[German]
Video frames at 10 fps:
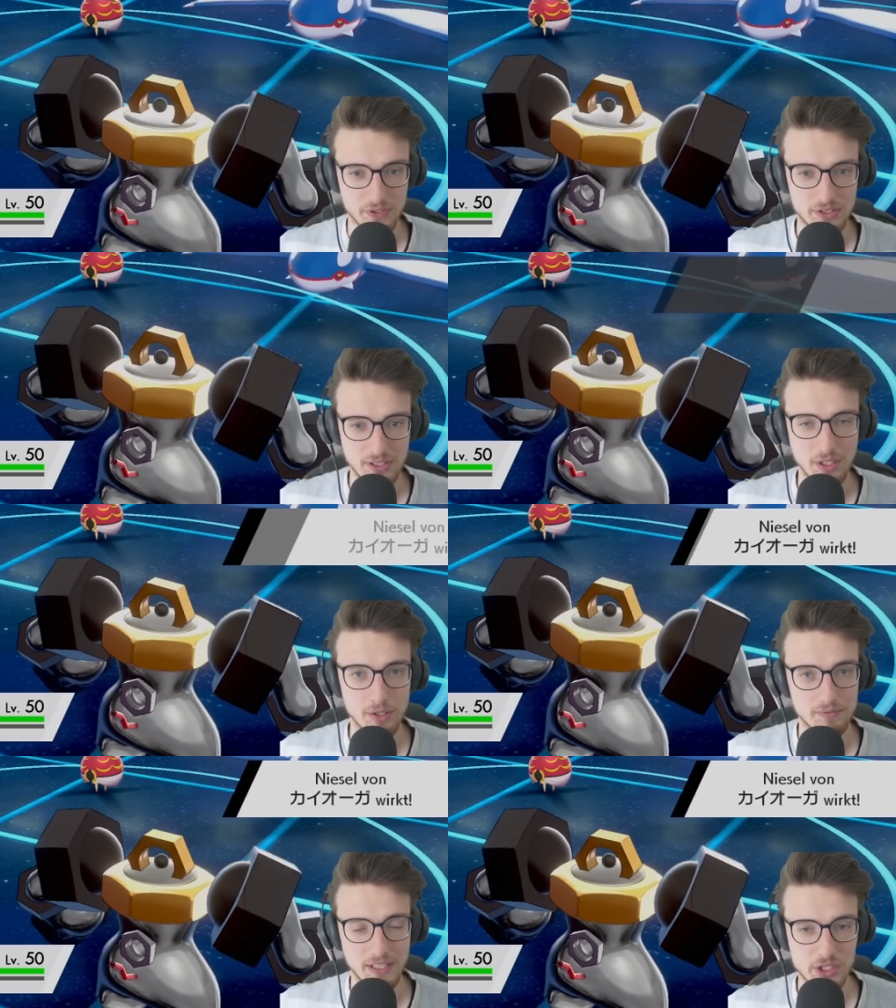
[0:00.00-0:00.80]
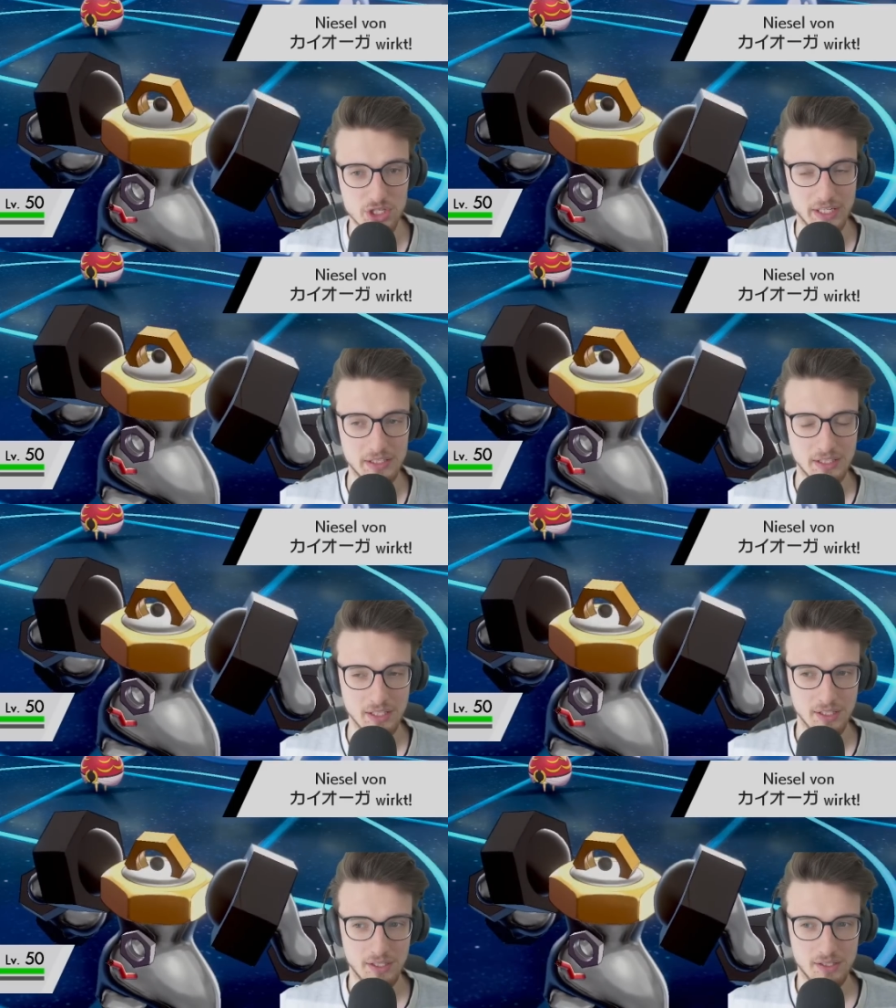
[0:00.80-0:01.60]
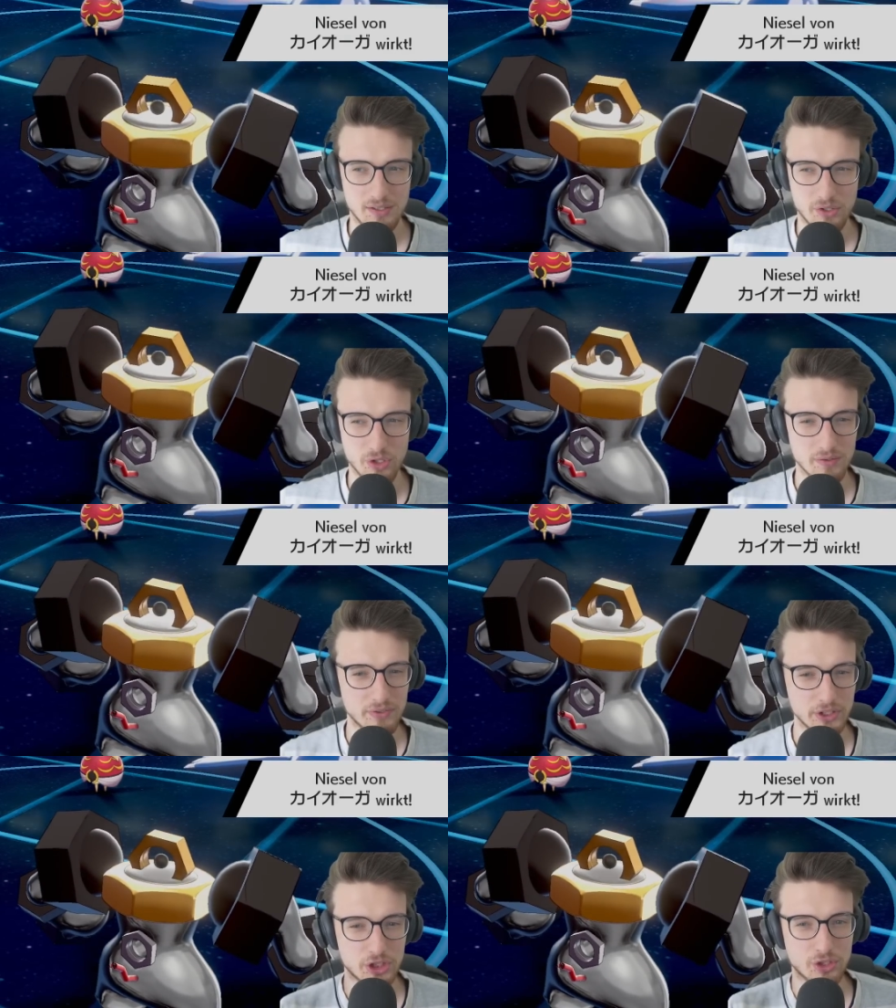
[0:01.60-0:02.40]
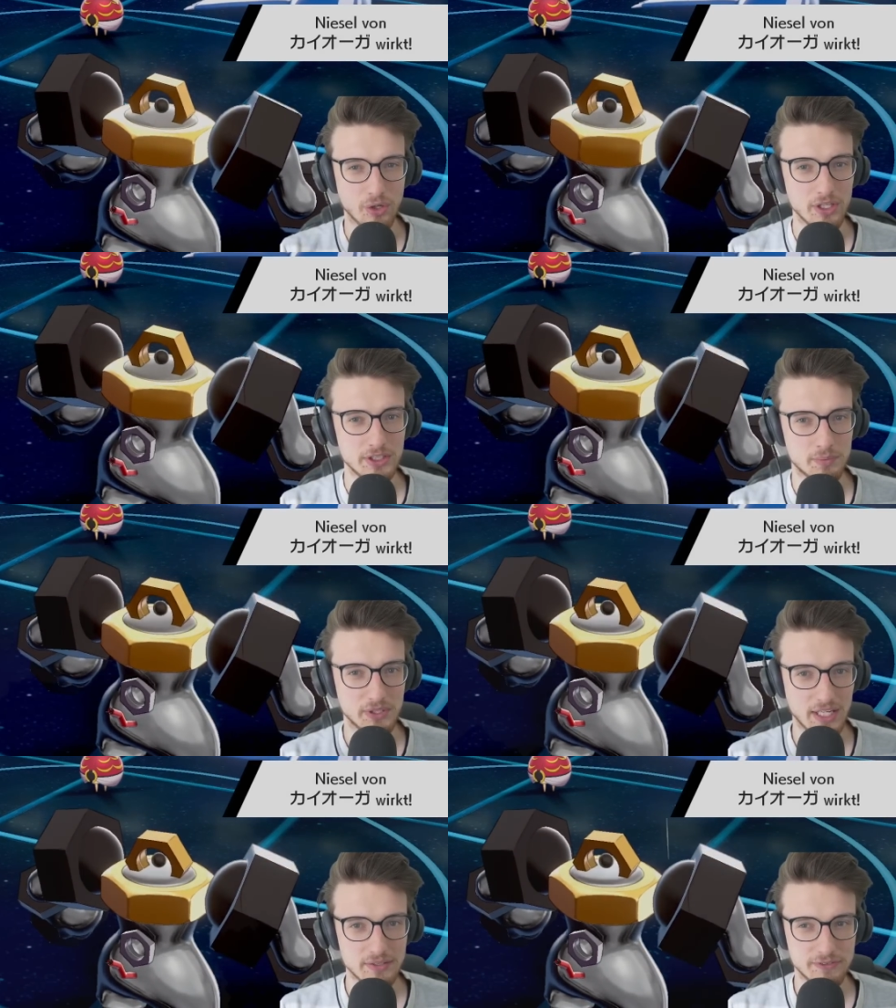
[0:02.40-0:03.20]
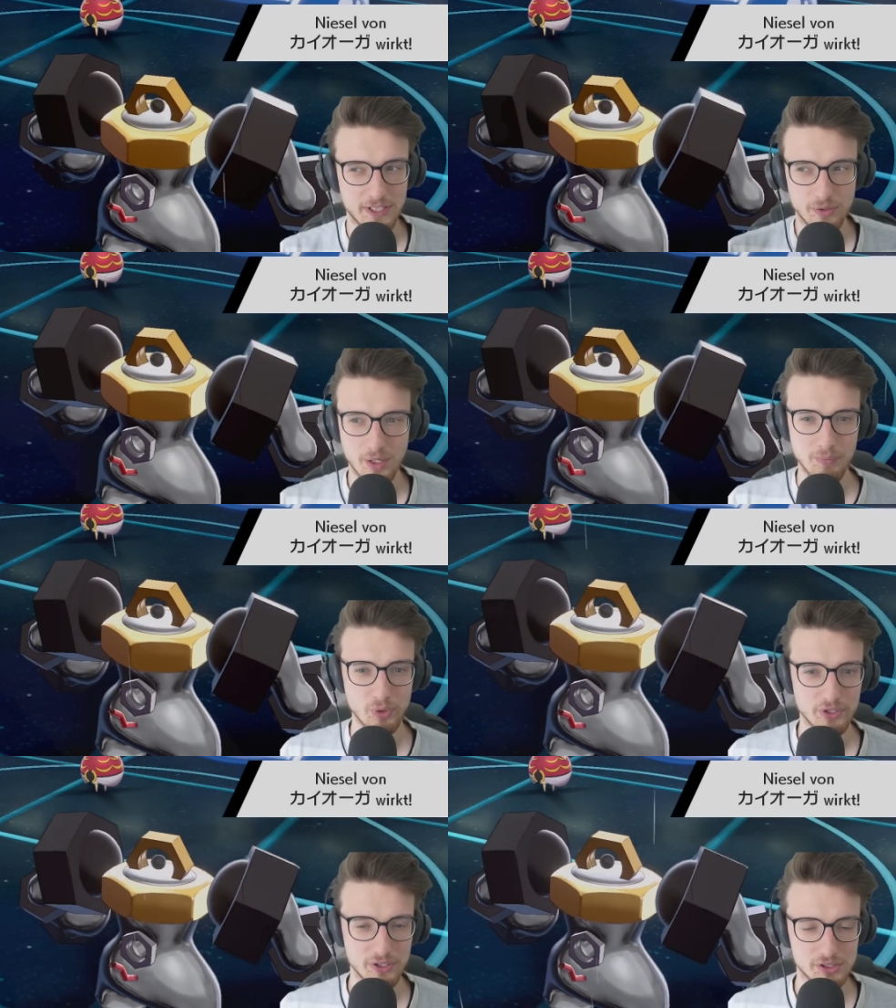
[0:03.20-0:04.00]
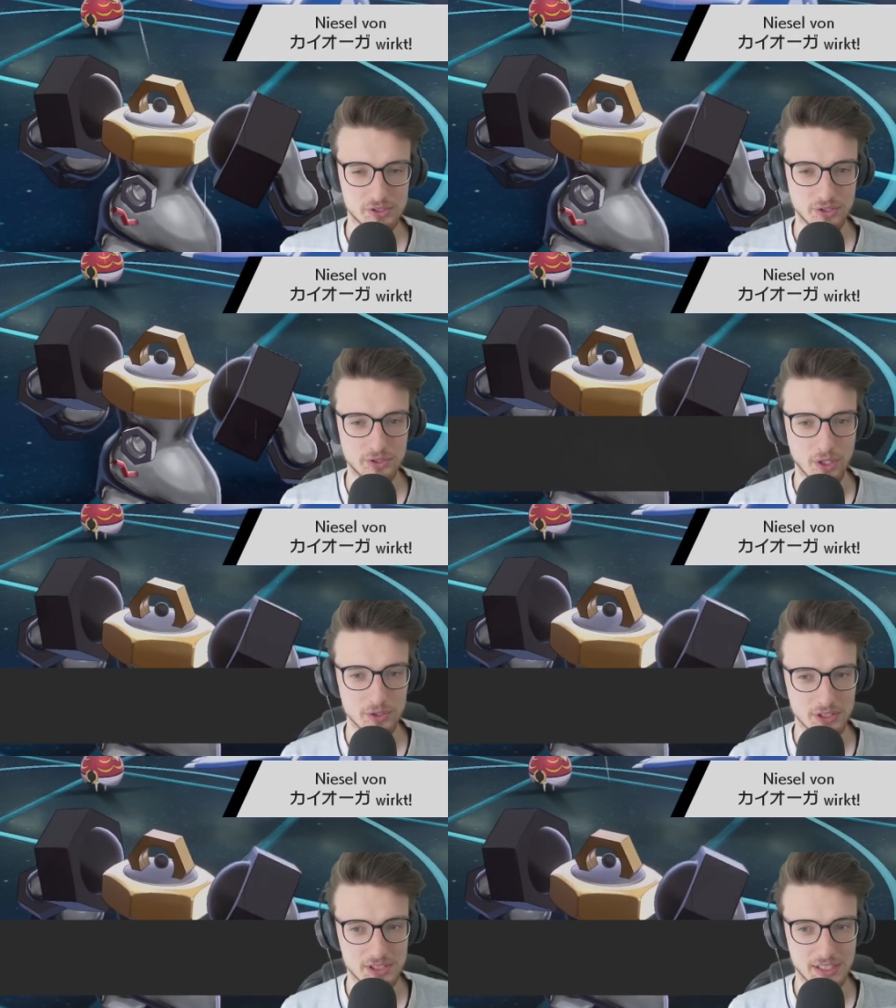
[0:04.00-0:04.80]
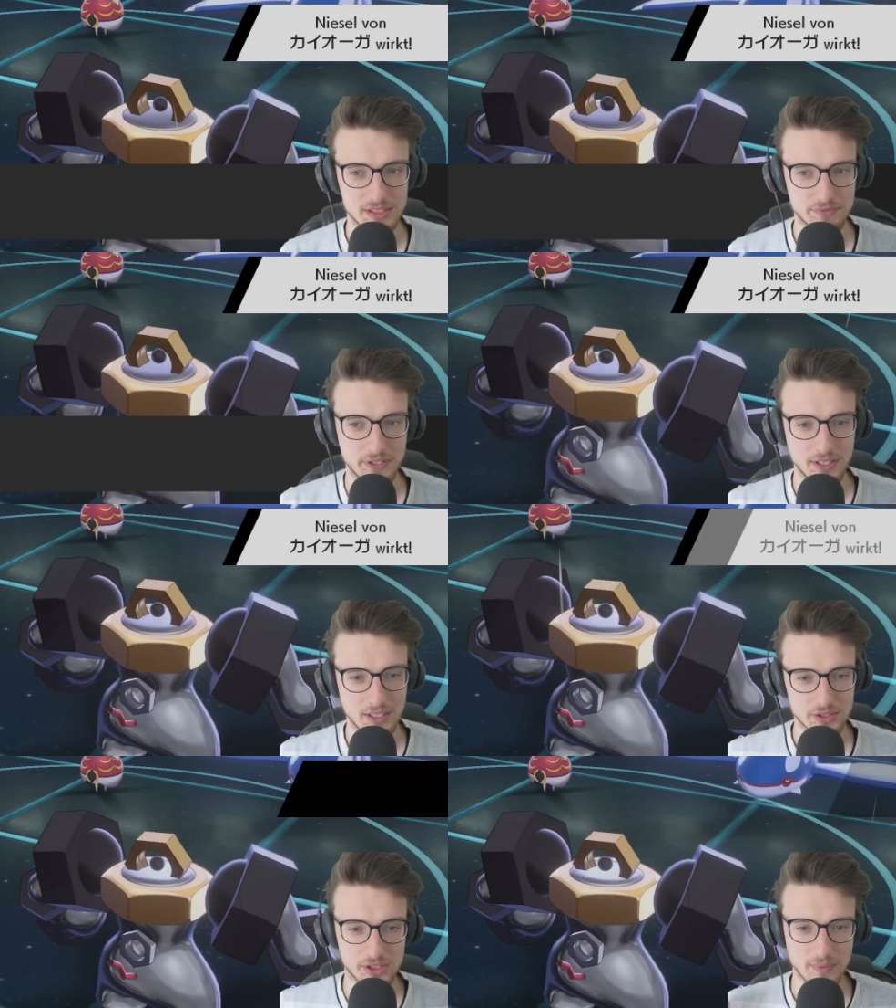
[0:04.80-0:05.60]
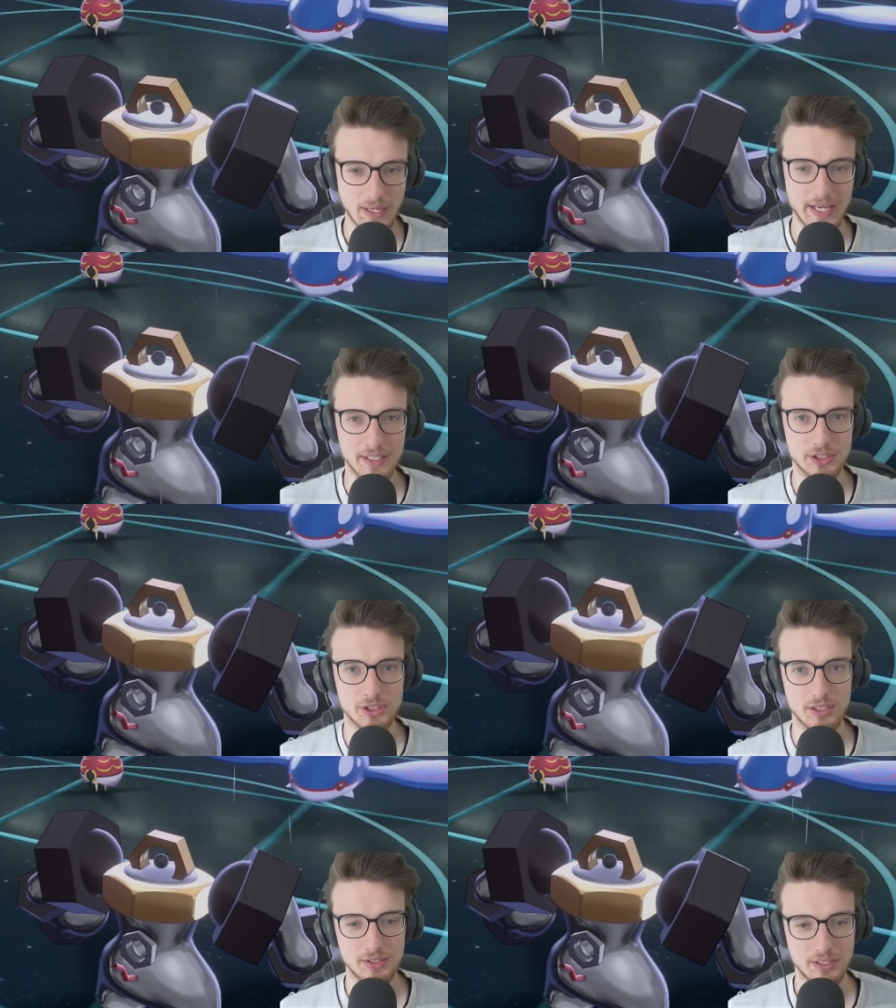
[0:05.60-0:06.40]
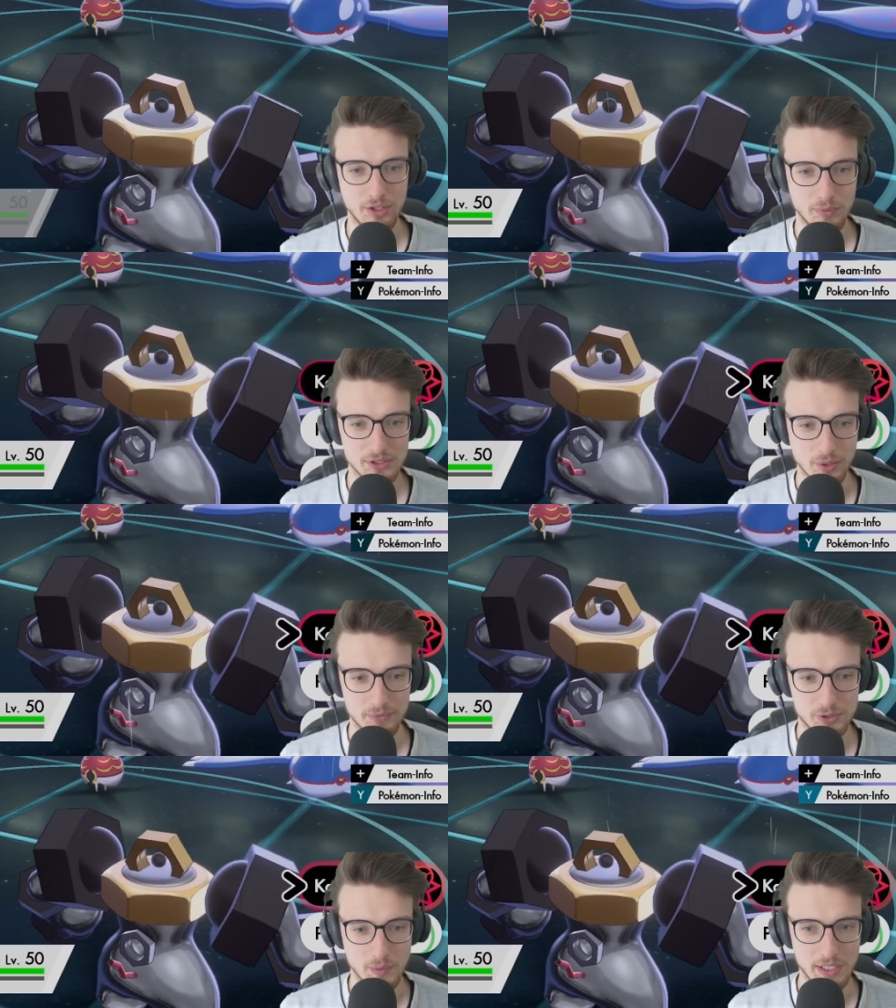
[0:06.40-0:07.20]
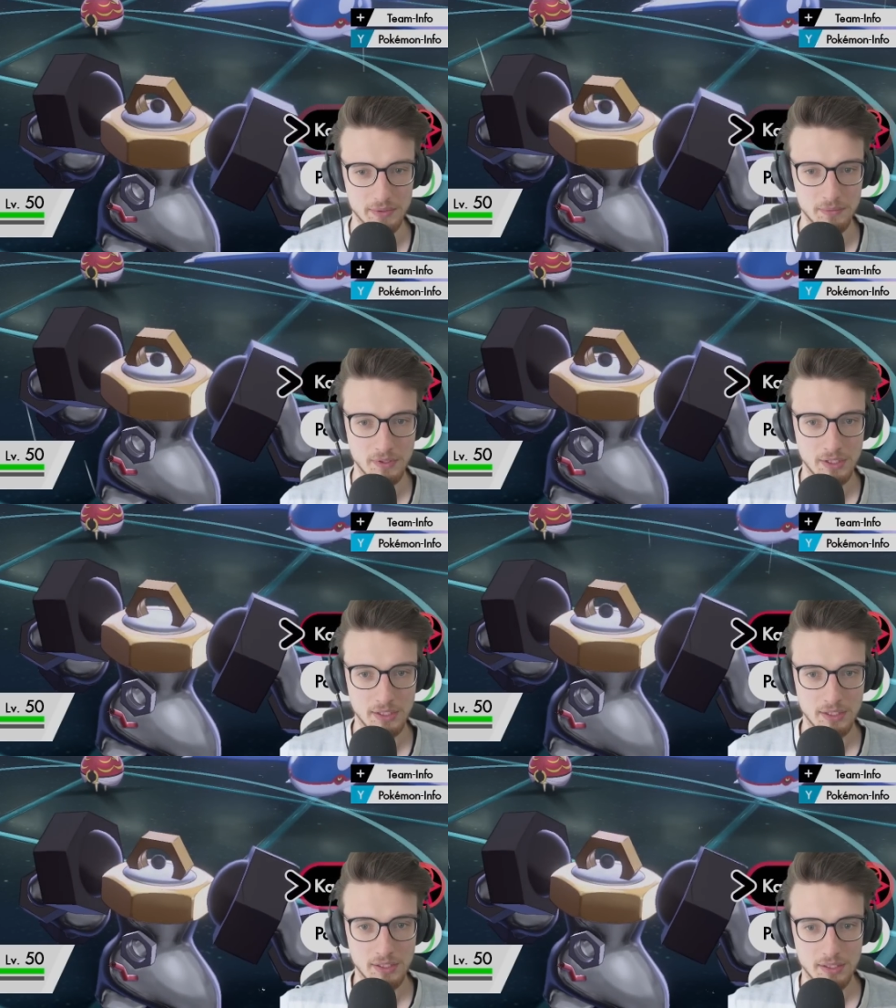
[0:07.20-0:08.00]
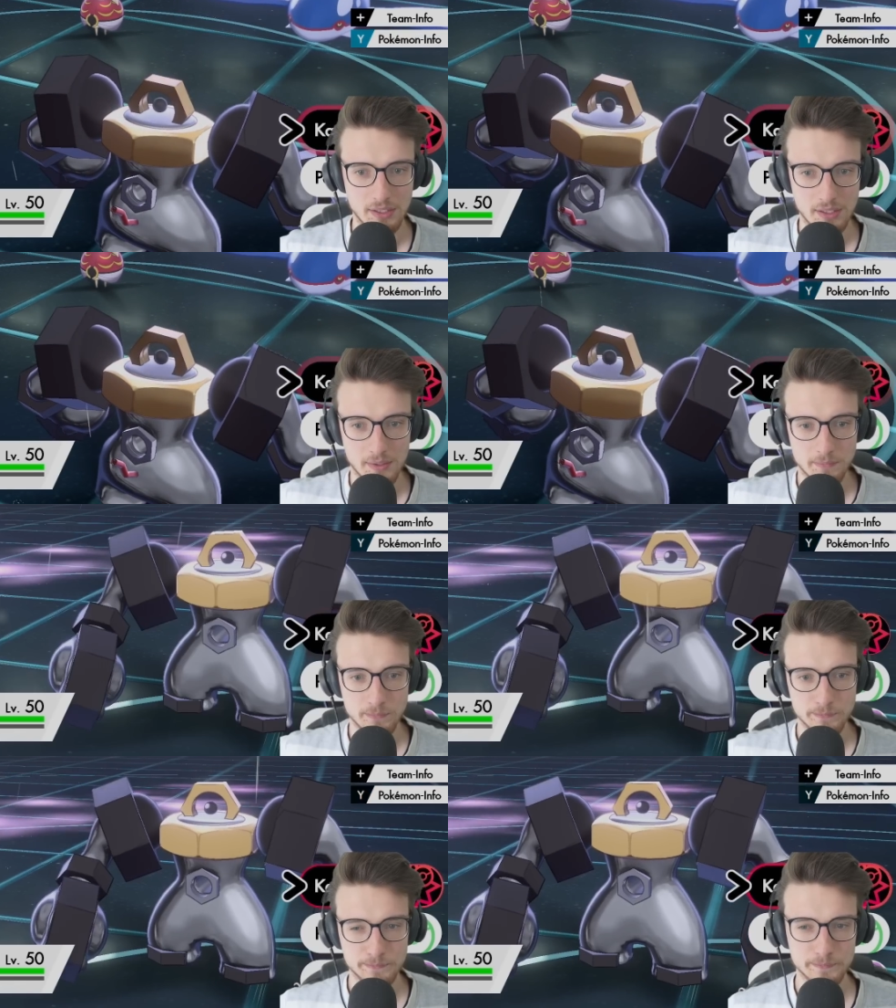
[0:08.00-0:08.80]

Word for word: Victini auch einen Waldschall. Rückenwind Strolch mit Elfern oder Boreos könnte auch das Ganze verhindern. Also es gibt einige Strategien, um das aufzuhalten. Ähm